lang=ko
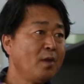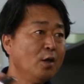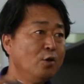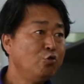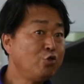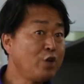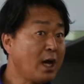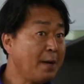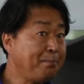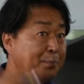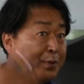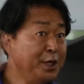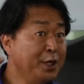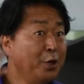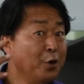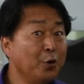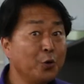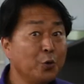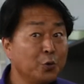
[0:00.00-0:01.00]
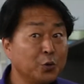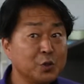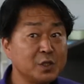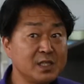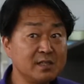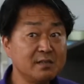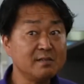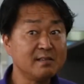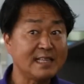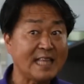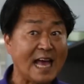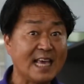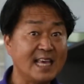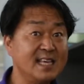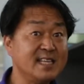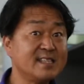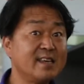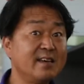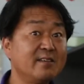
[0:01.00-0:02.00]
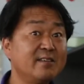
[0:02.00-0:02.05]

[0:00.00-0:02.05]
우리가 비료로도 쓰는 땅이 있어요.